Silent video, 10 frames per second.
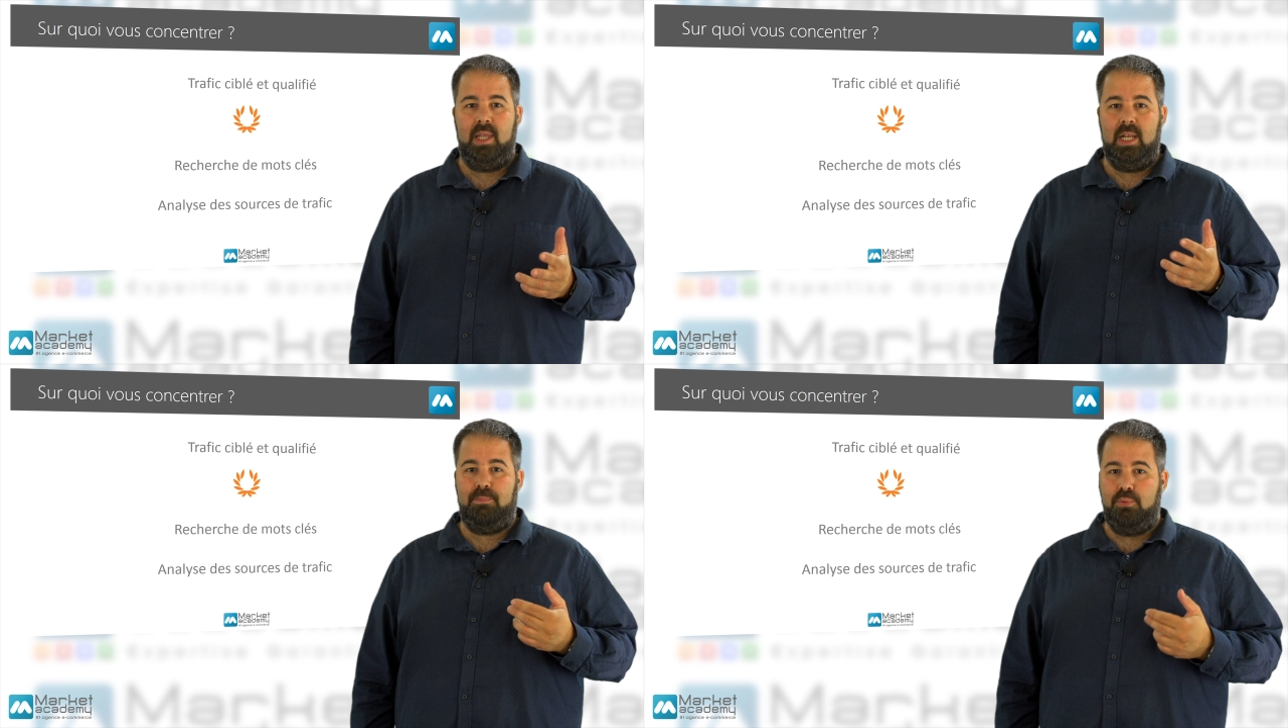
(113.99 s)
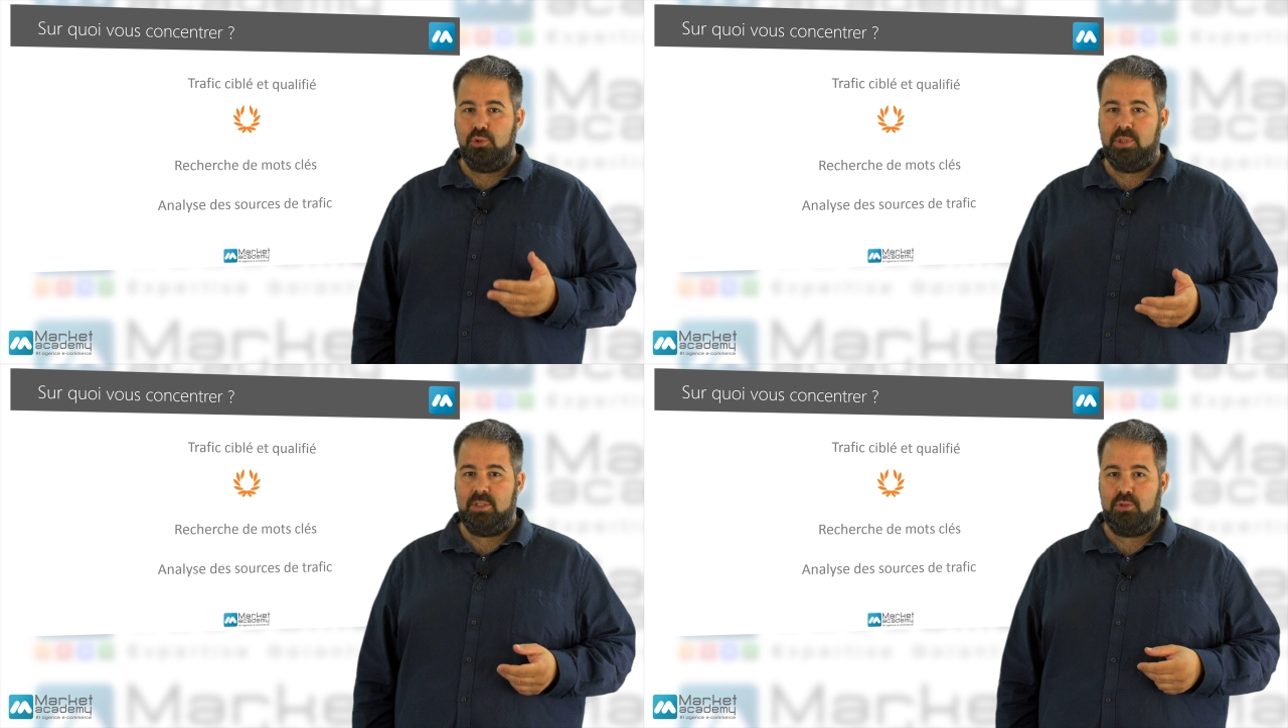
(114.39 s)
Il est plus
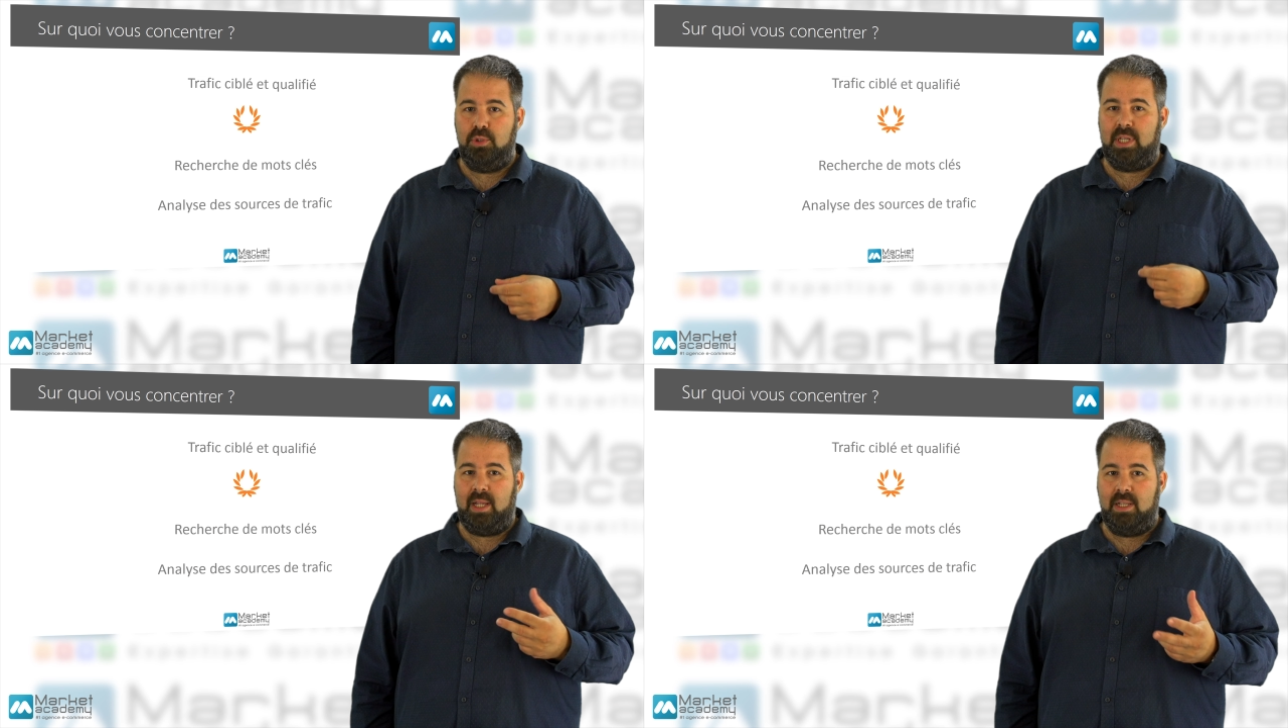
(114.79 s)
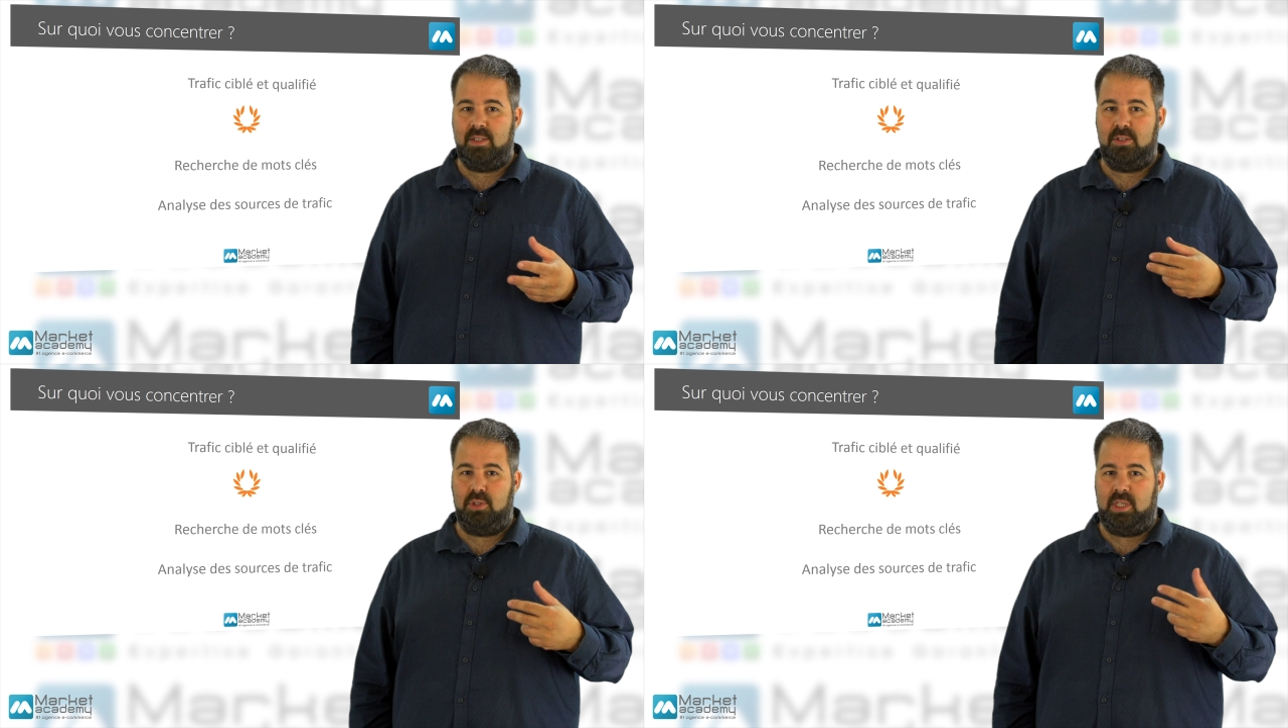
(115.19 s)
judicieux
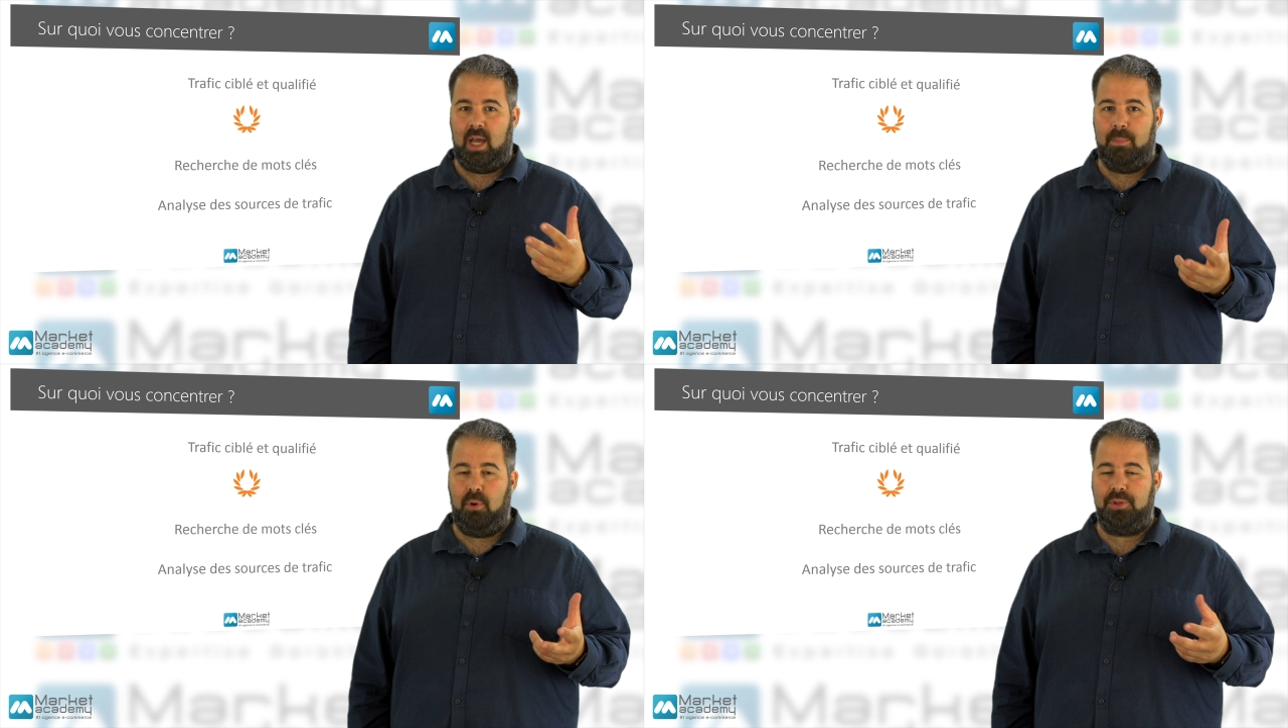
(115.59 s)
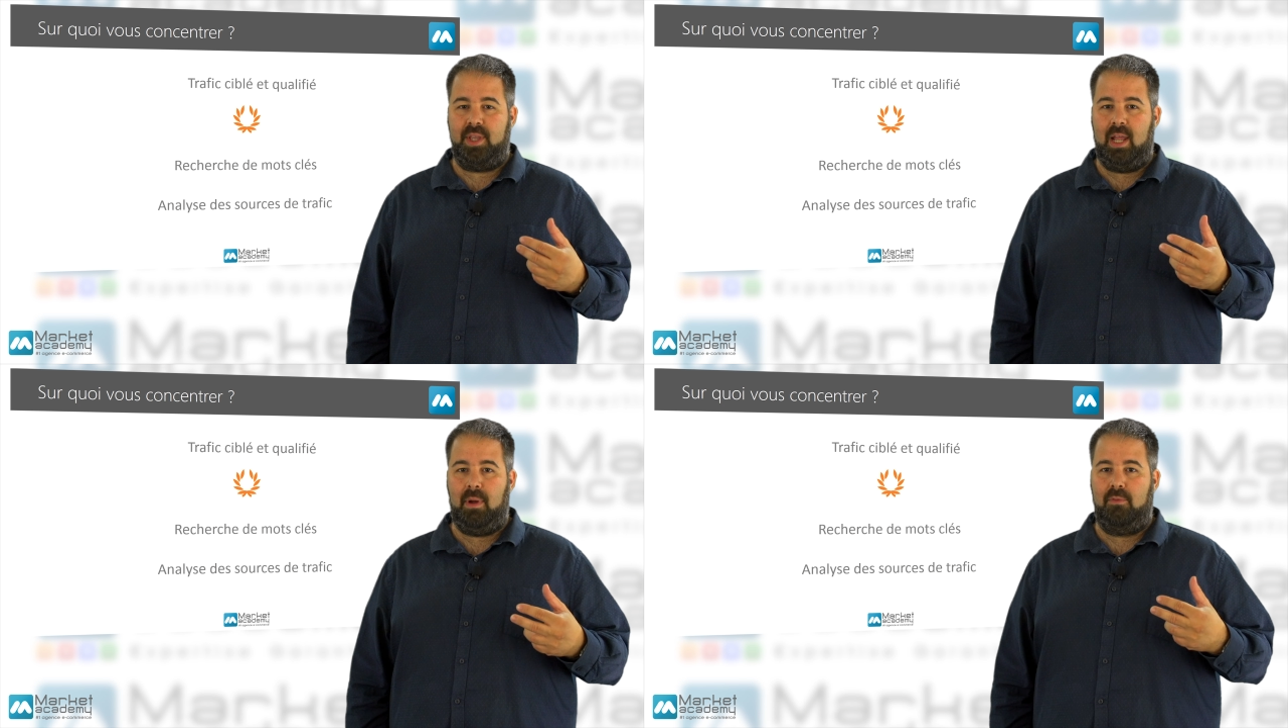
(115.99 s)
d'analyser ce qui rapporte
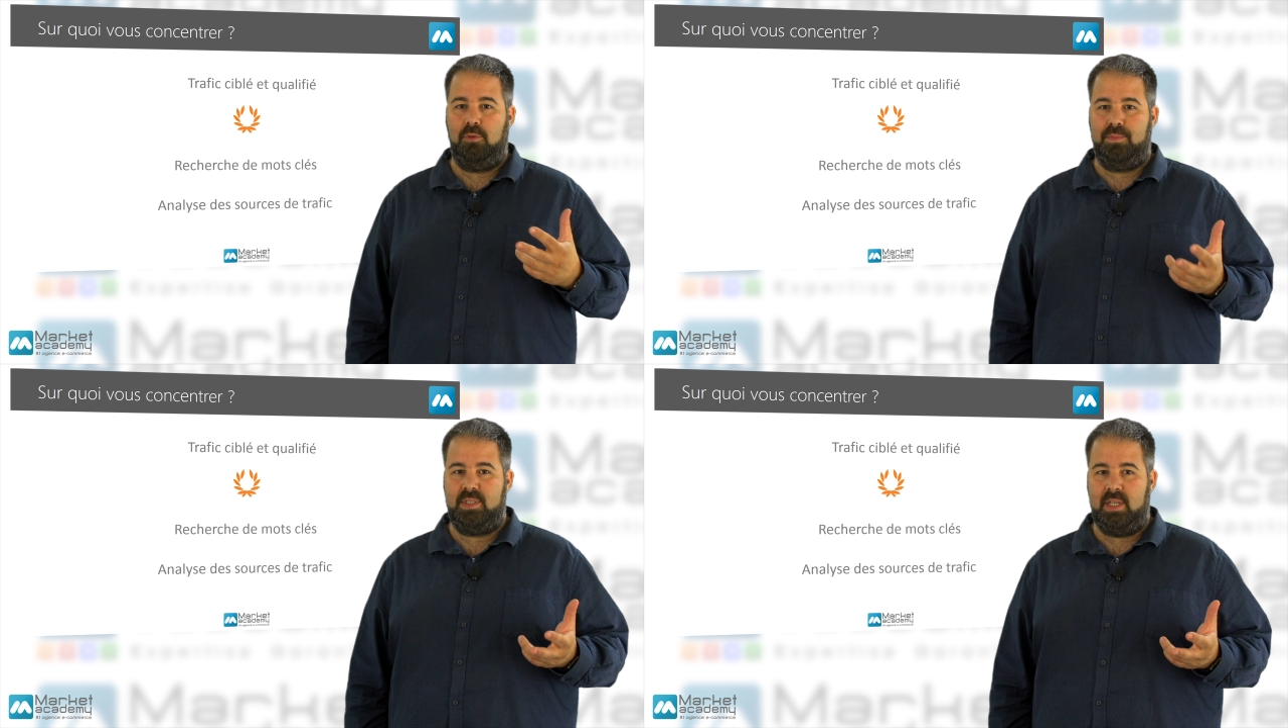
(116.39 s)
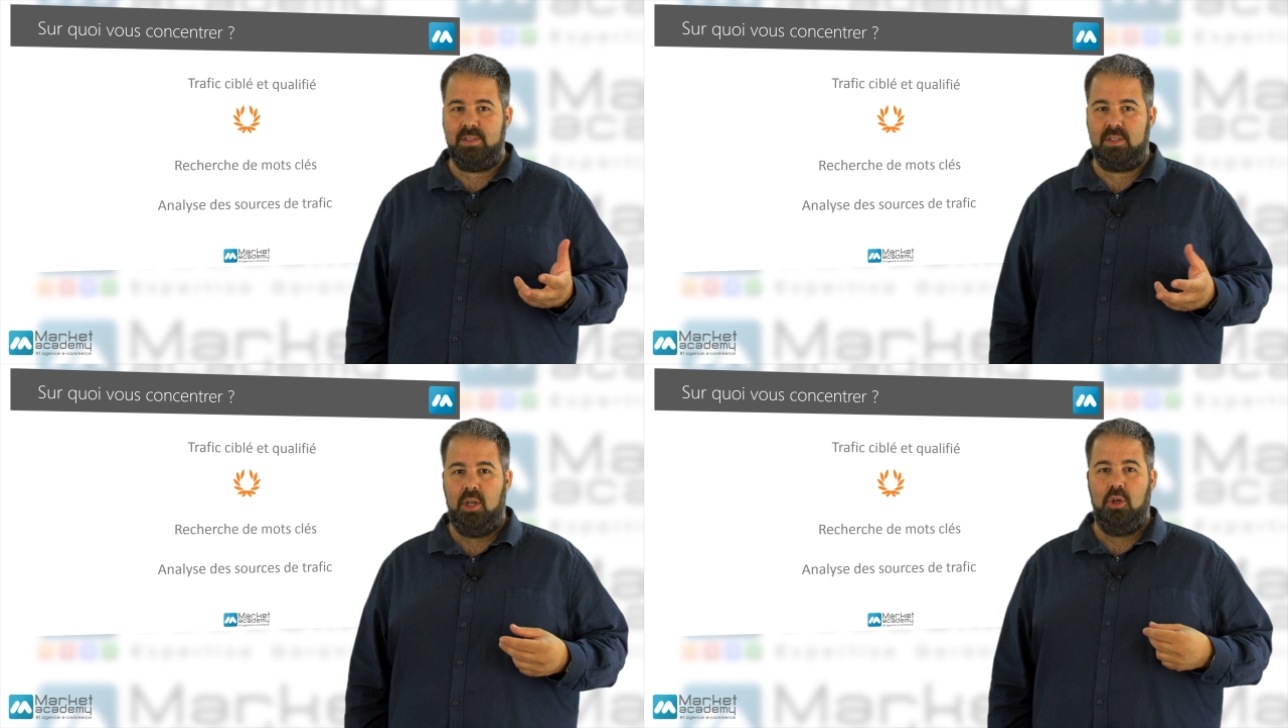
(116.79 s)
réellement à votre
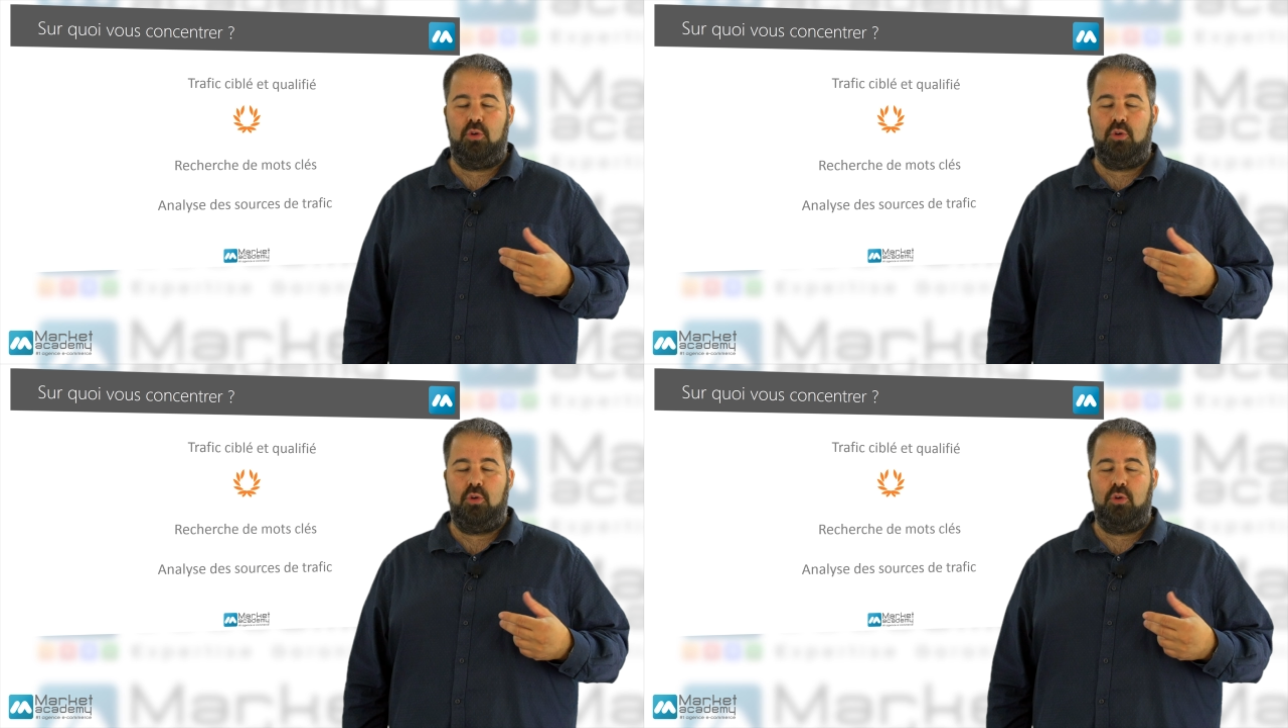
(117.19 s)
business